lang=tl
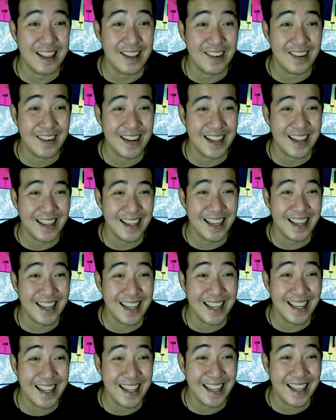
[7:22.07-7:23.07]
Tony,
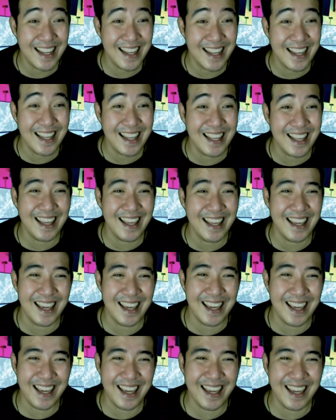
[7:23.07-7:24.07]
kinikilig, kinikilig.
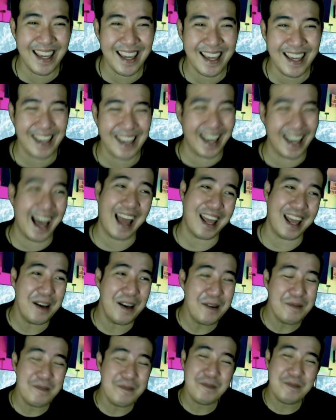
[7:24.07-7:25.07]
Ay,
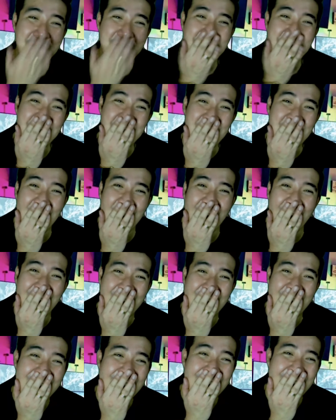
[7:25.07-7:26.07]
char.
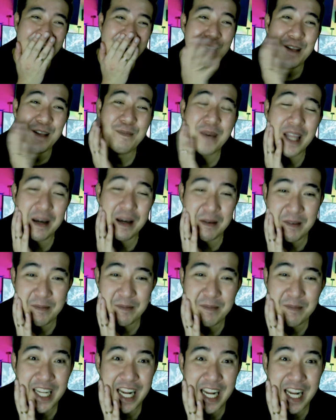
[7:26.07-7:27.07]
Parang
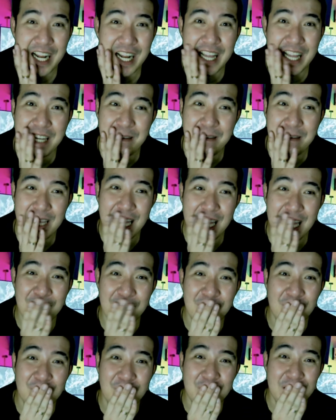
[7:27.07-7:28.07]
mananggal na naman tayo
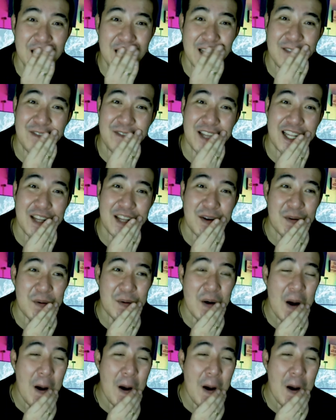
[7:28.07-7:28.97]
for today's video.